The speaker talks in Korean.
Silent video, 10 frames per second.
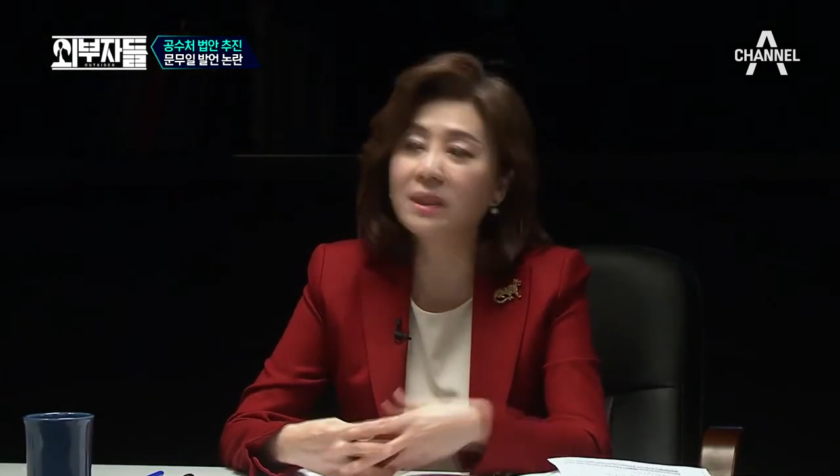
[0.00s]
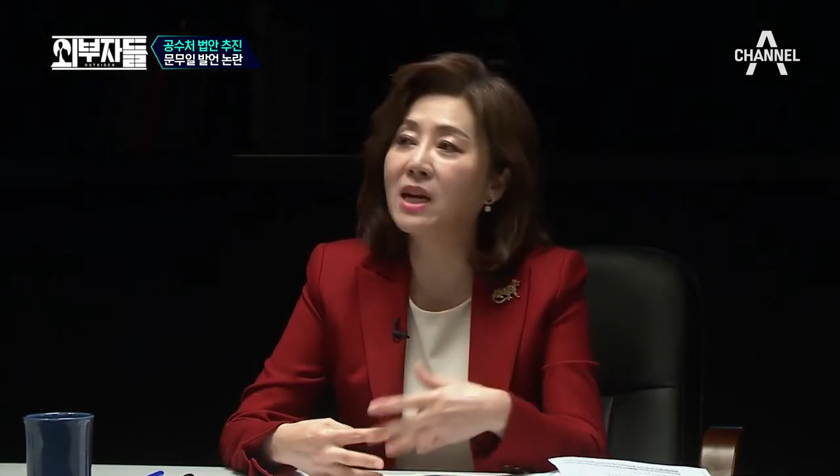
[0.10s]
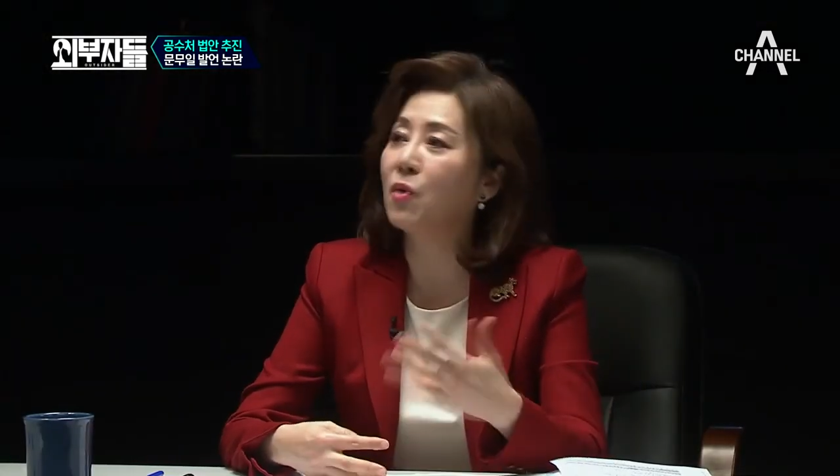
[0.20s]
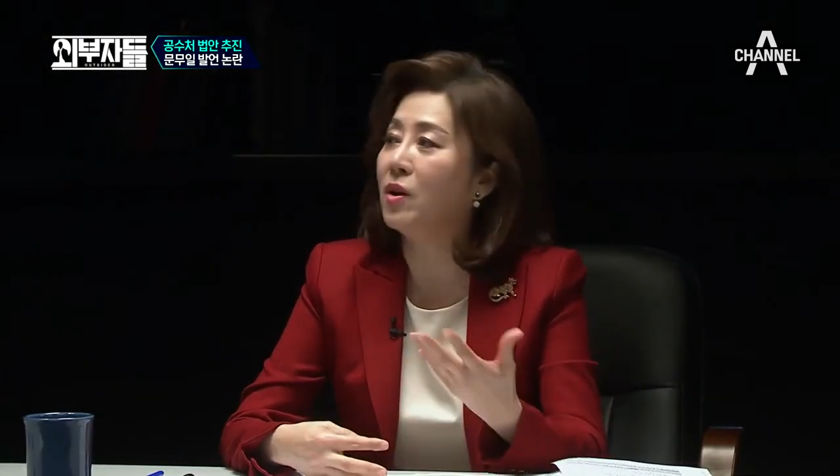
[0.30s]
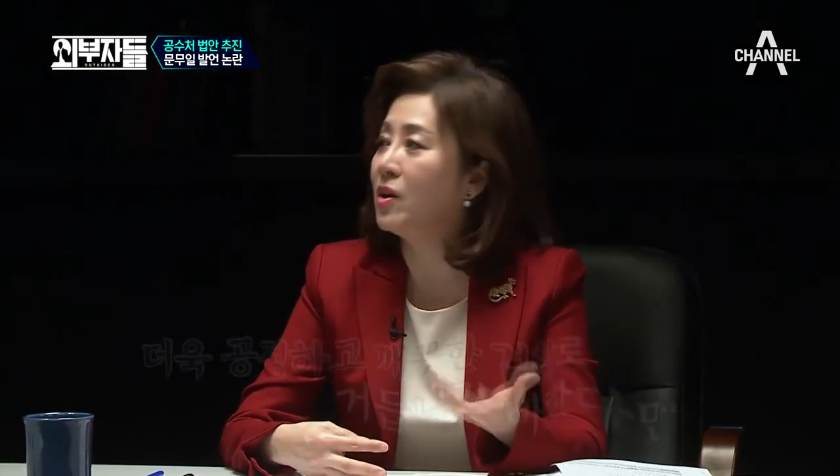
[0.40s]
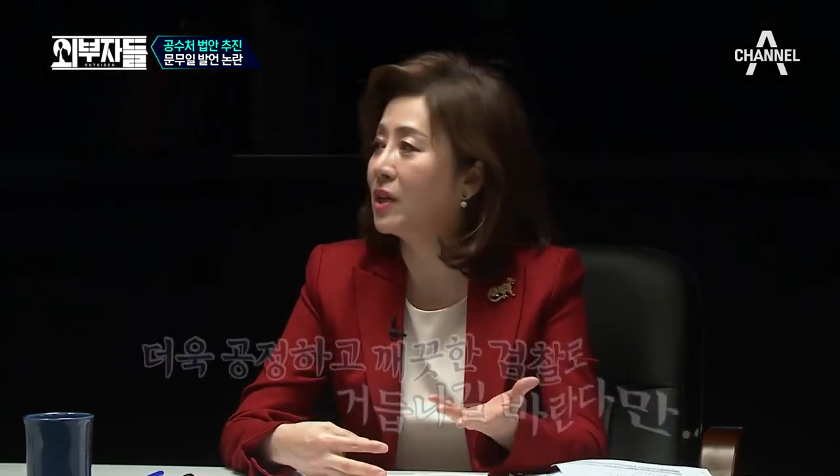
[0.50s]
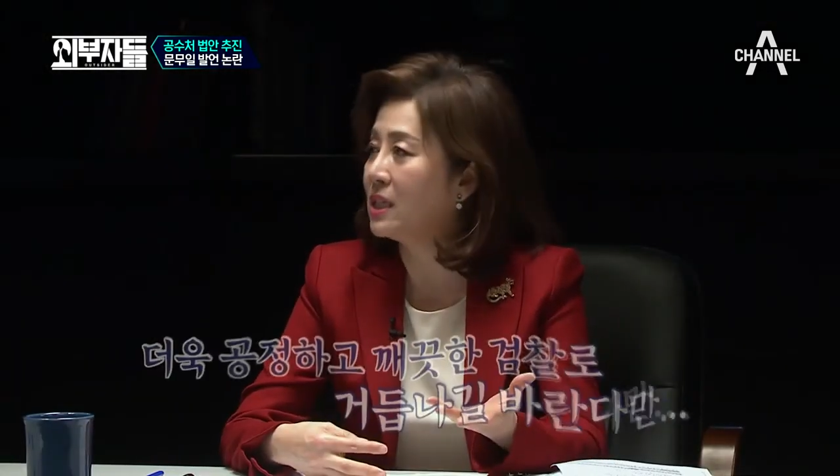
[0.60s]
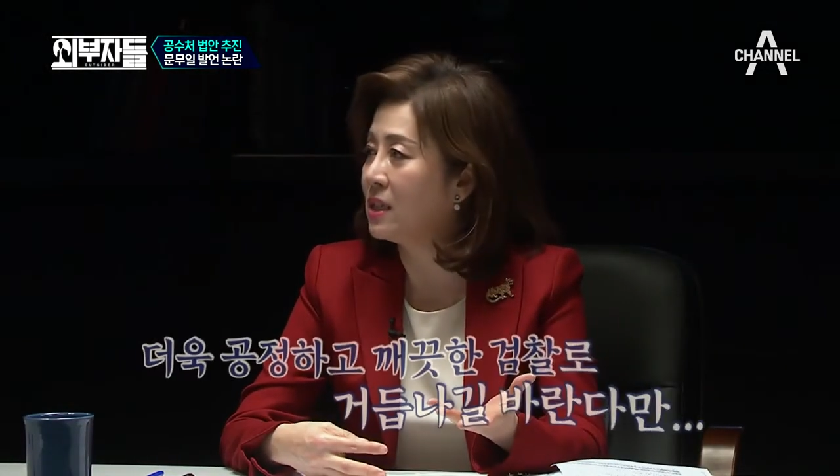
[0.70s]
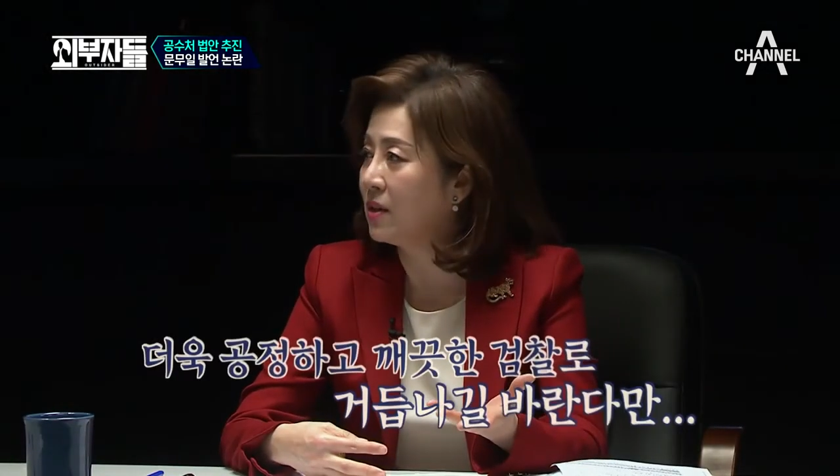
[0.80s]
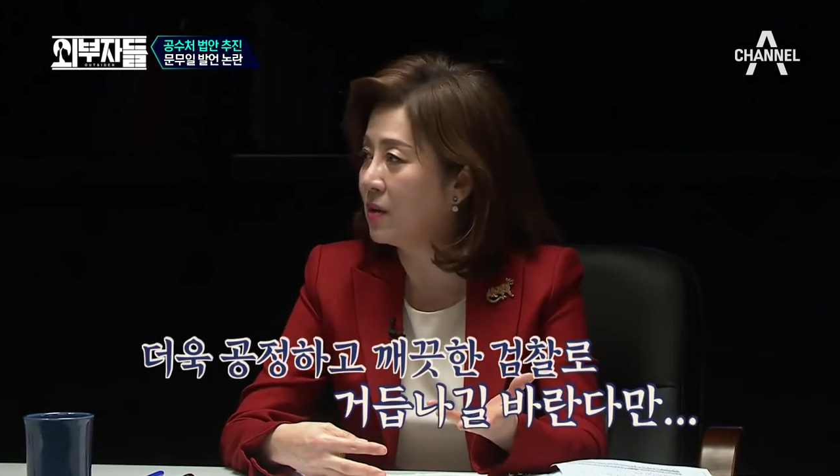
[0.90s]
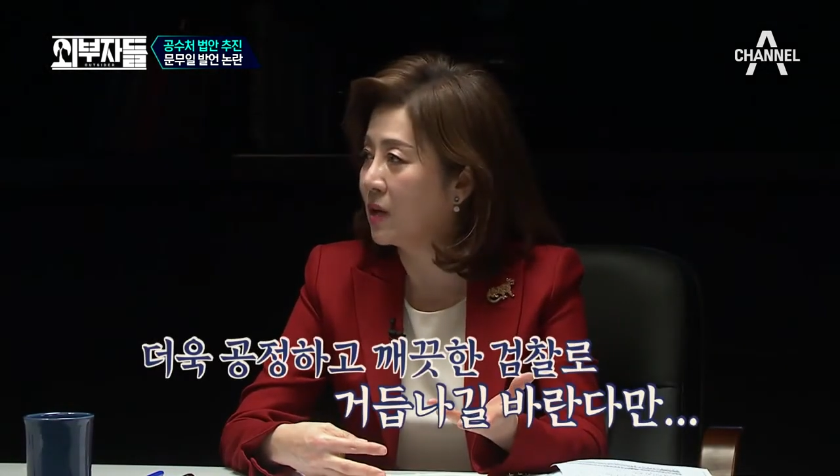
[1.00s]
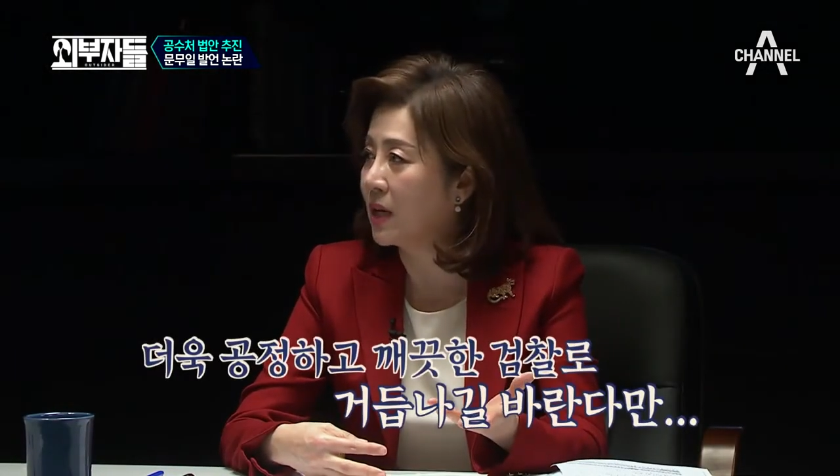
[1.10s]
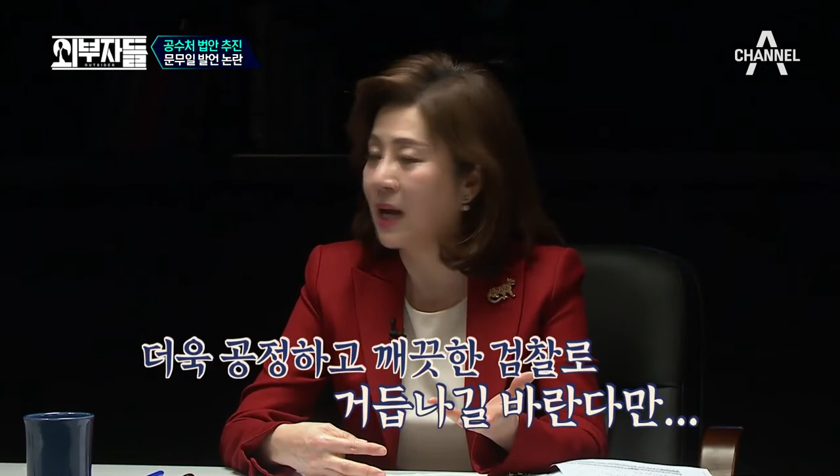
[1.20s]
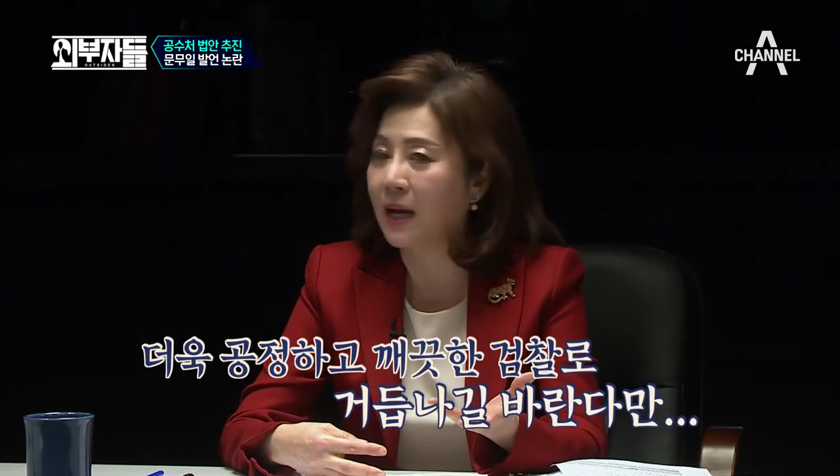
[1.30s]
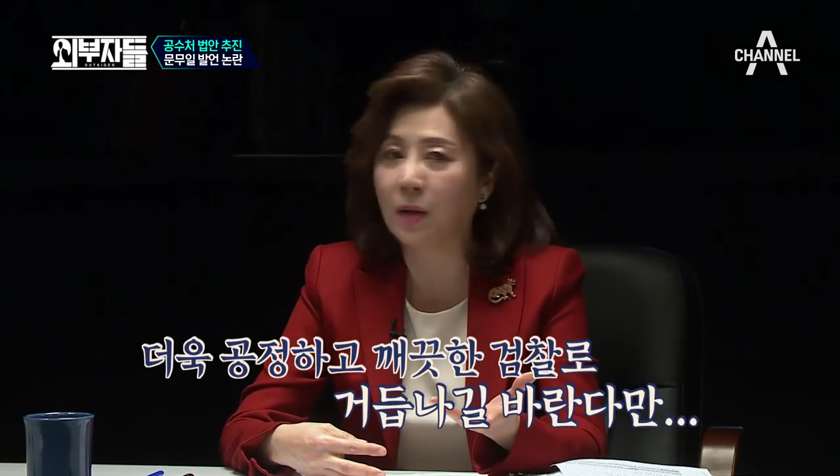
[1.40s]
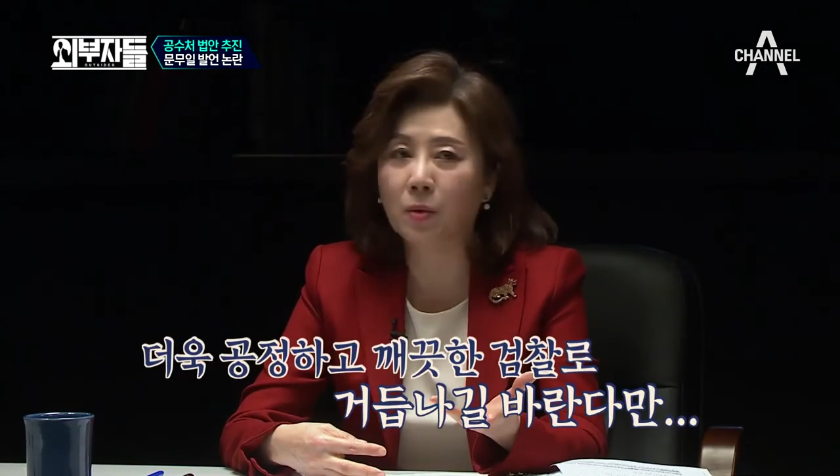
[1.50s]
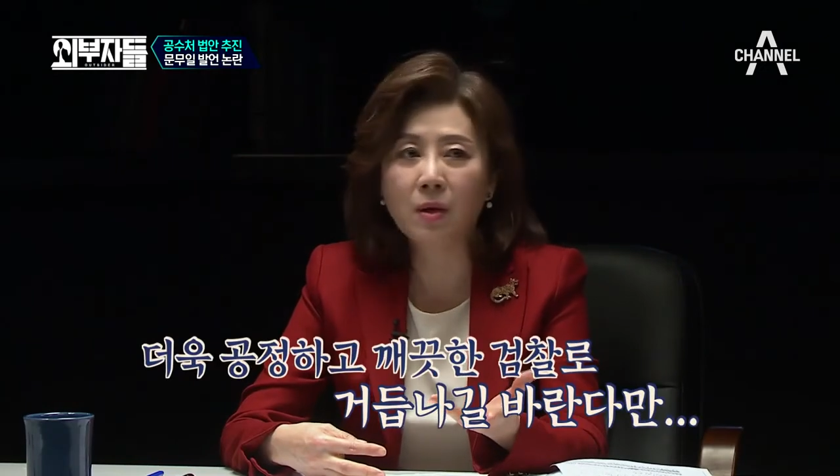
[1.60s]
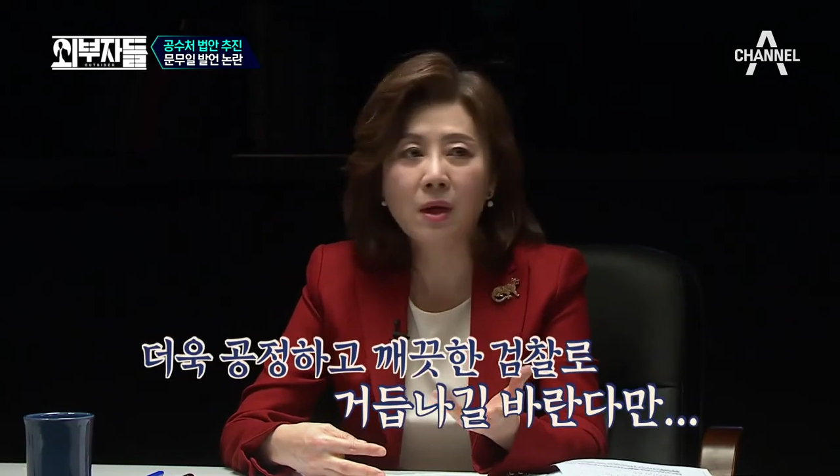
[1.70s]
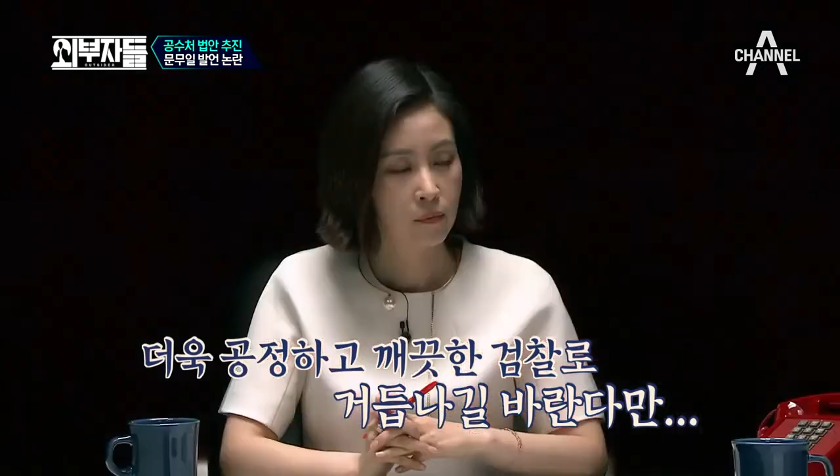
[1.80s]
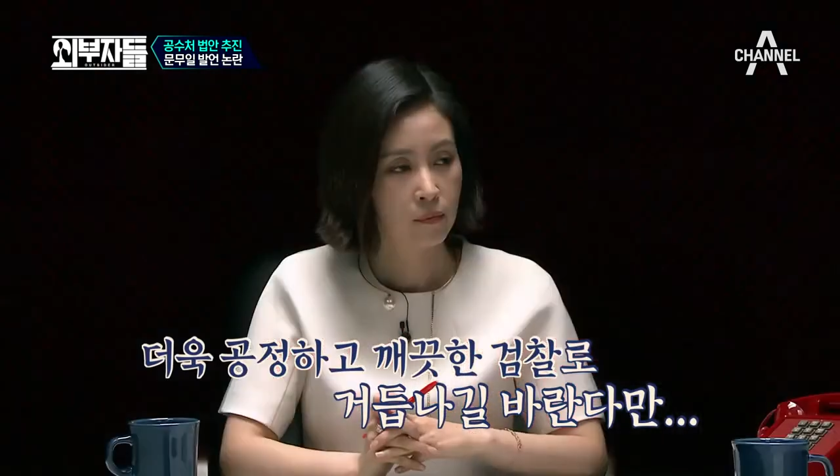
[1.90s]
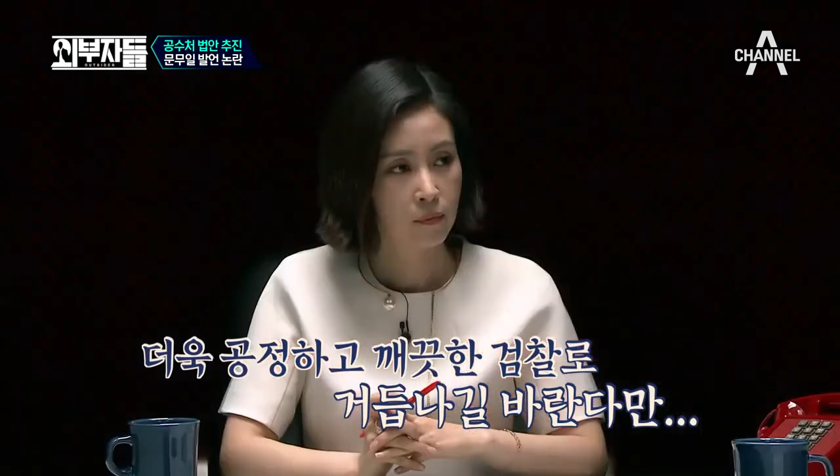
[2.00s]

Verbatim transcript: 이상 권력의 신의 역할을 안 하고 음.